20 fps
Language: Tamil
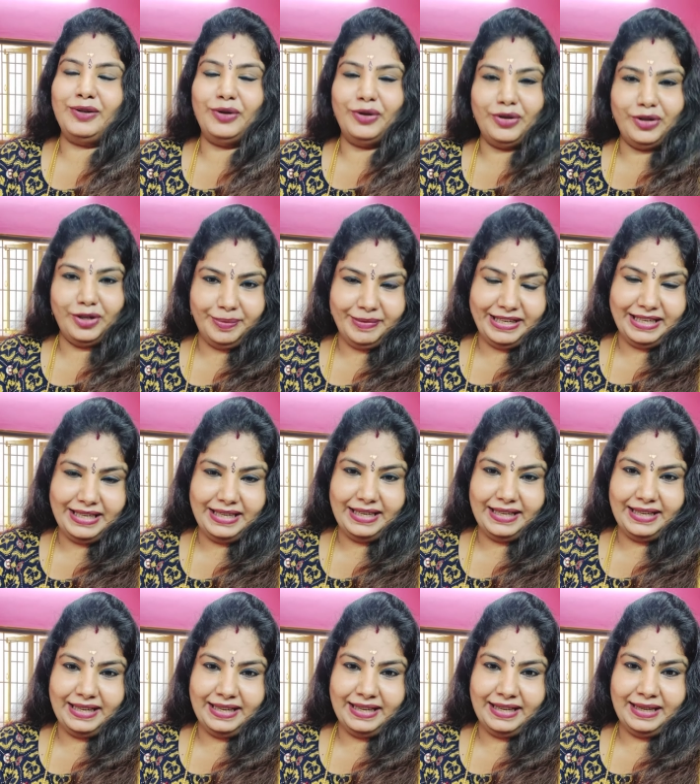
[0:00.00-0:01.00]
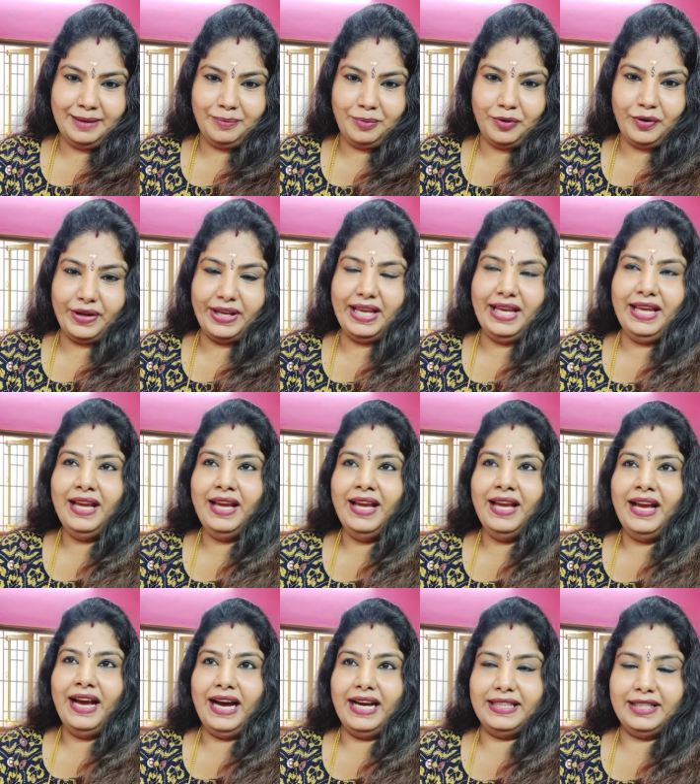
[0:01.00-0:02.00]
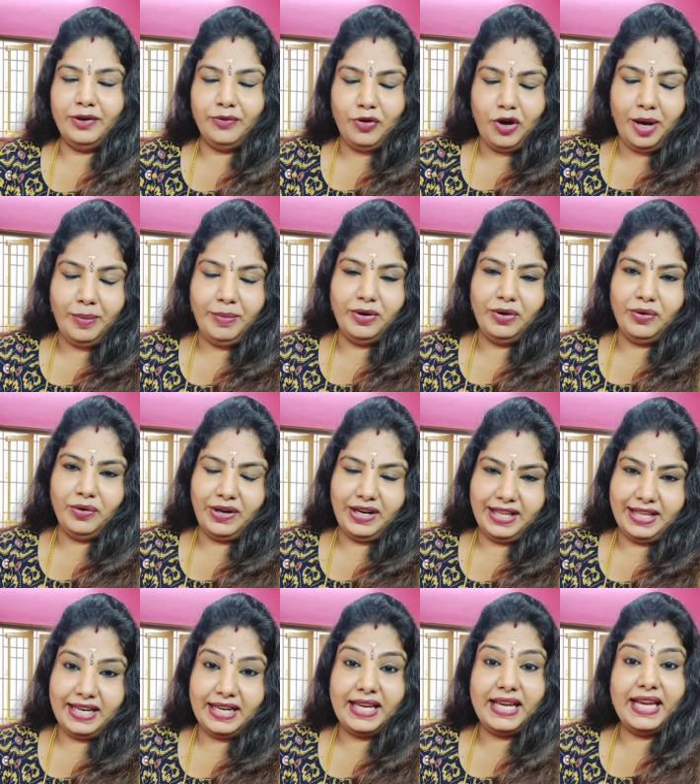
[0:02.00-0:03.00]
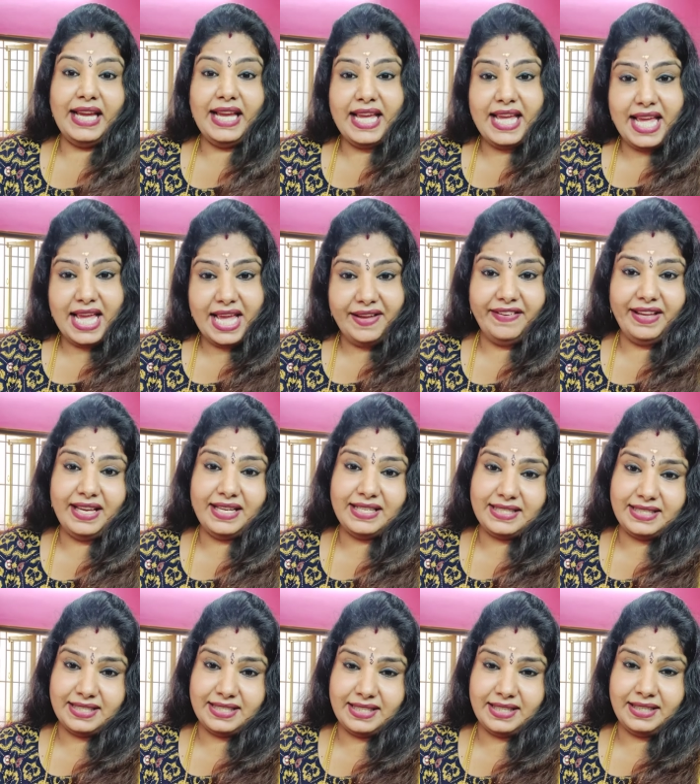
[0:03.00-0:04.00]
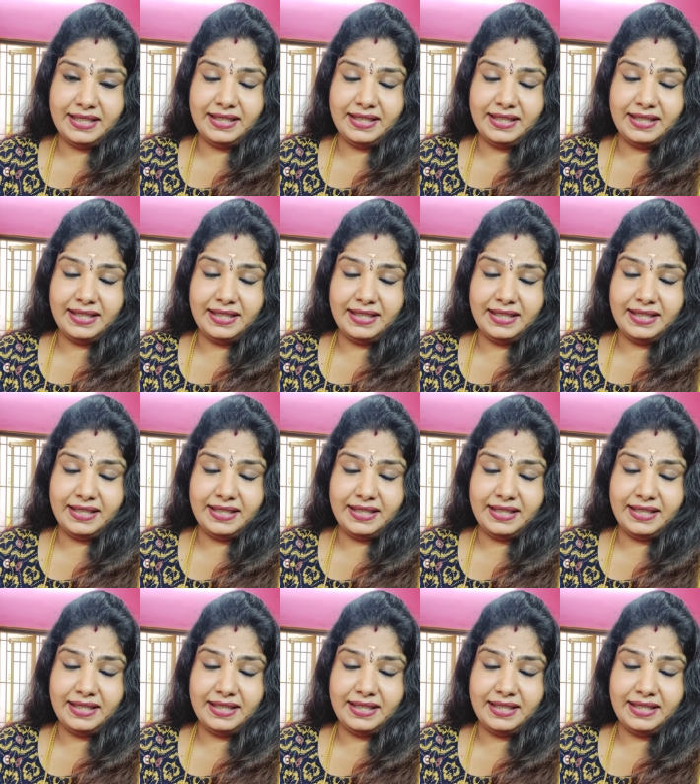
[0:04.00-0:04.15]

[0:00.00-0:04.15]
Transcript: கூகுள் மீட்டில் போய் அந்த ஓமலூரில் இருக்க ஏவிஎஸ்